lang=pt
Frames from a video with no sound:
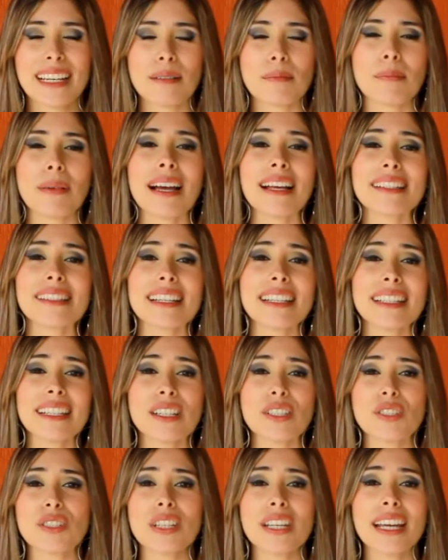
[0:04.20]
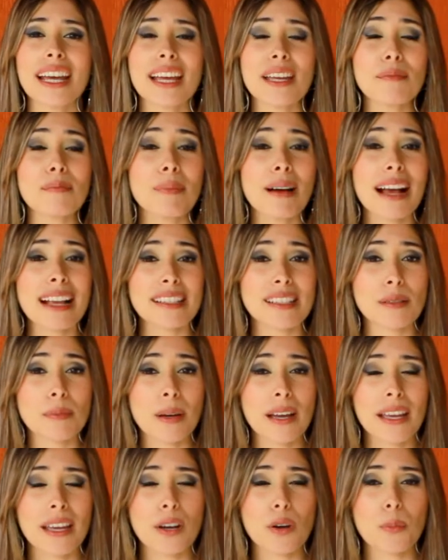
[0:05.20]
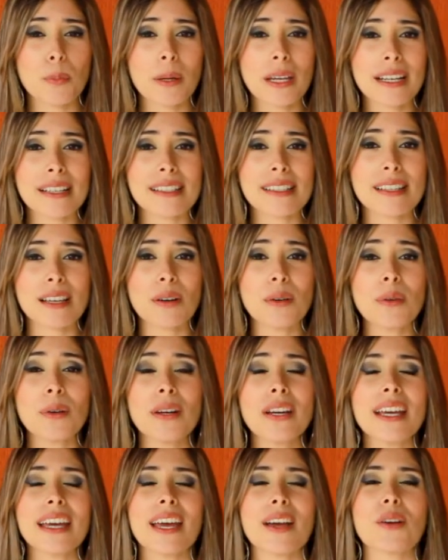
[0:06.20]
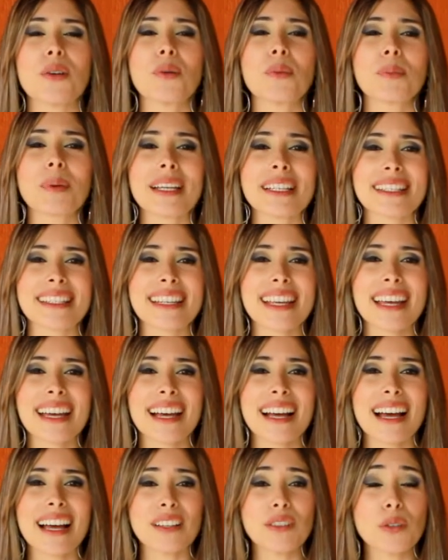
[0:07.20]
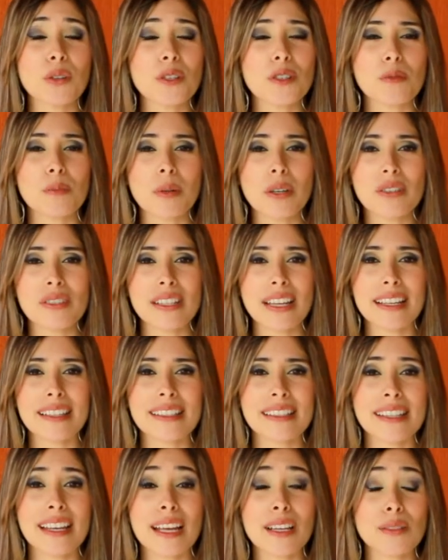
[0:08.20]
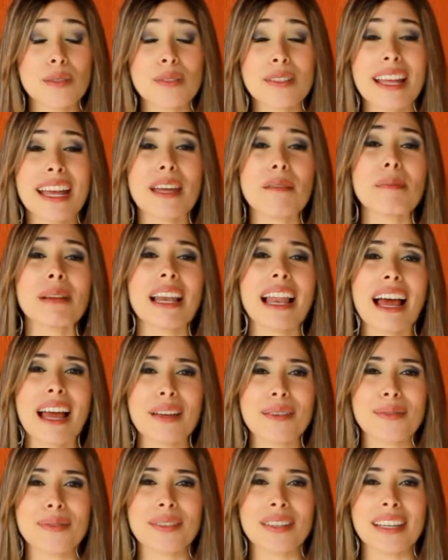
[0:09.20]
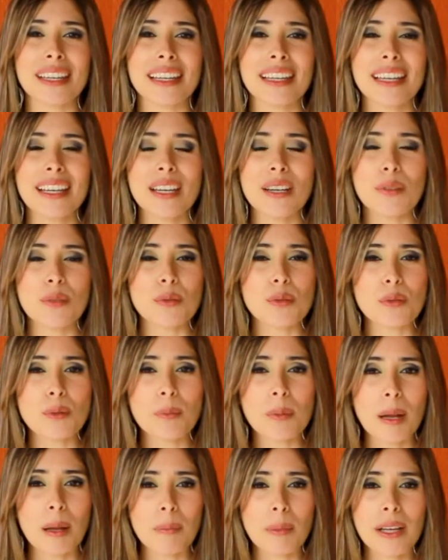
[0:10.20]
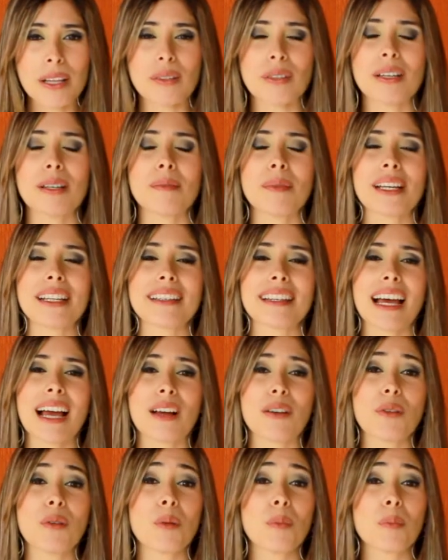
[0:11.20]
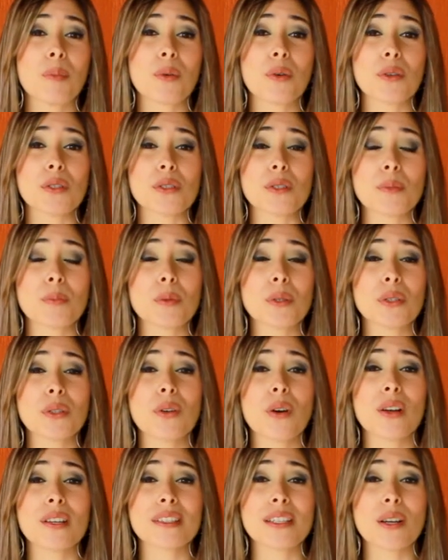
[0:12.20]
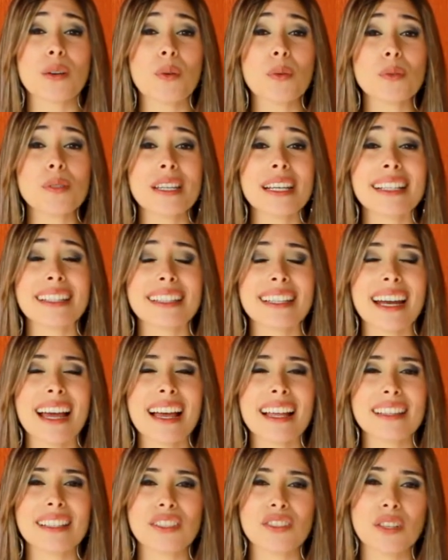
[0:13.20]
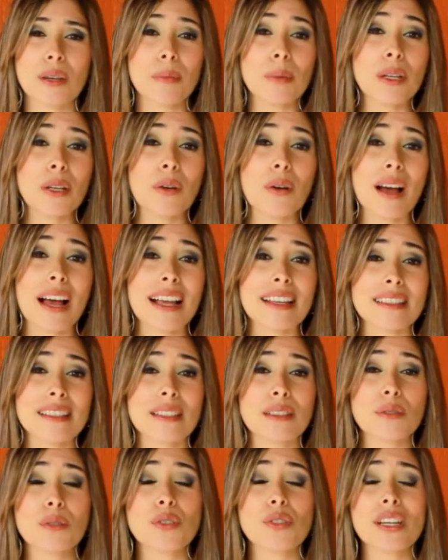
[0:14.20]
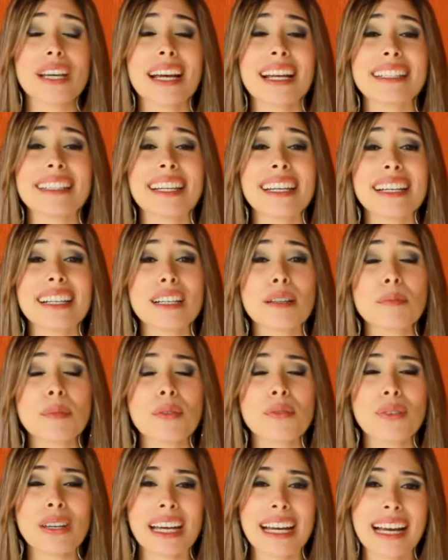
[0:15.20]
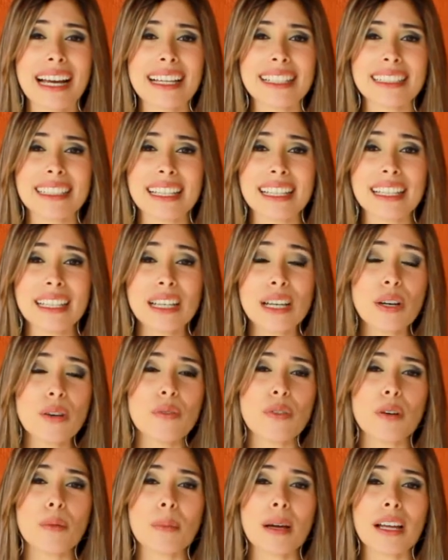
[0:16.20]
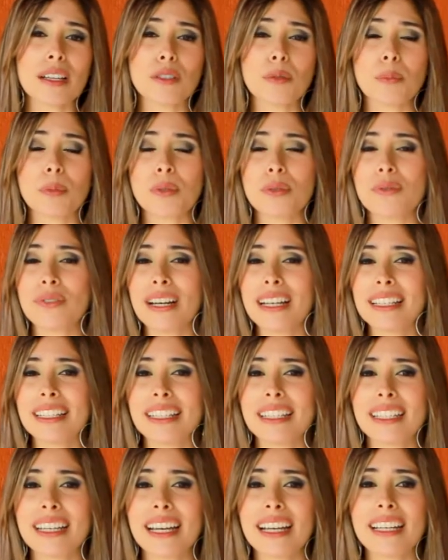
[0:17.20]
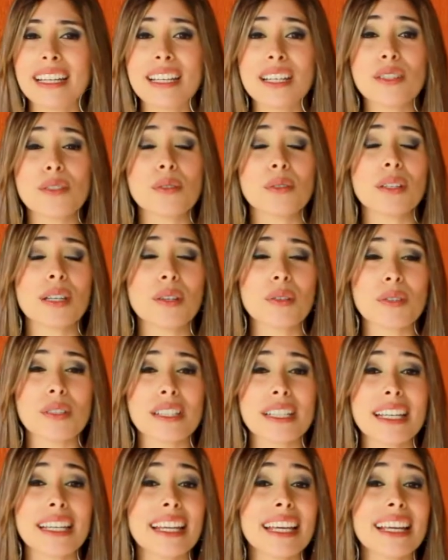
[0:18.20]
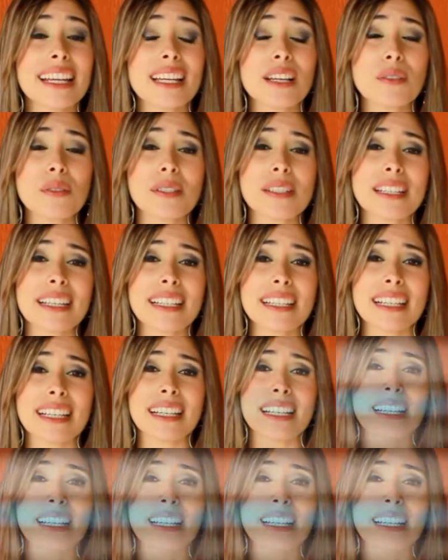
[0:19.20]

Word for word: Mais energia e máxima recuperação é com BCA 2700 da MLife. Um suplemento alimentar composto por dose concentrada de aminoácidos de cadeia ramificada, formado por valina, isoleucina e leucina.